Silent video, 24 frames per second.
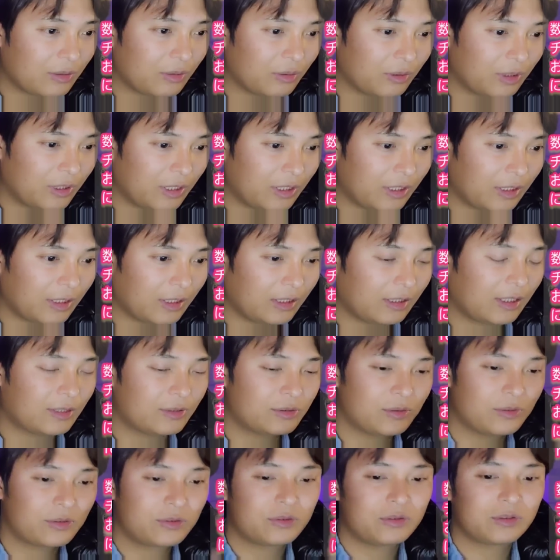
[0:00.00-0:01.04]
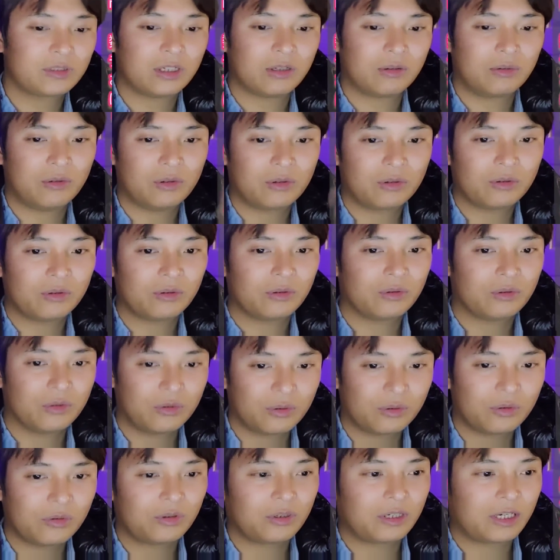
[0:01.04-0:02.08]
構ね、仮想通貨を
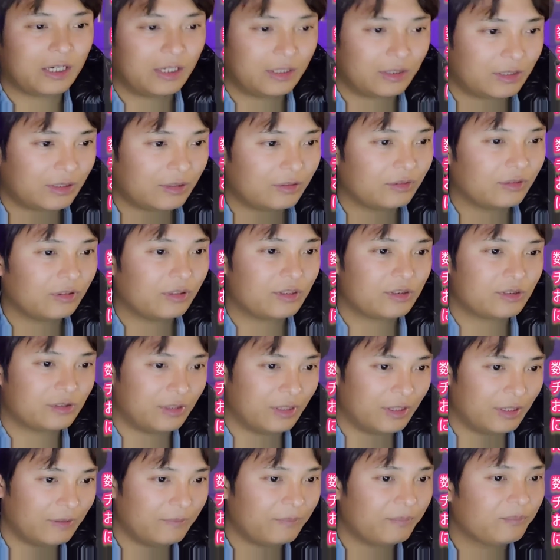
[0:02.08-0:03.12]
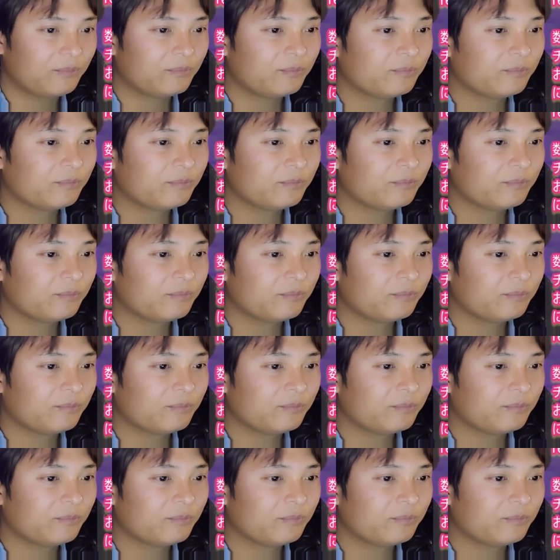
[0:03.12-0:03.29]
コロコロコロコロ変えてるんですね。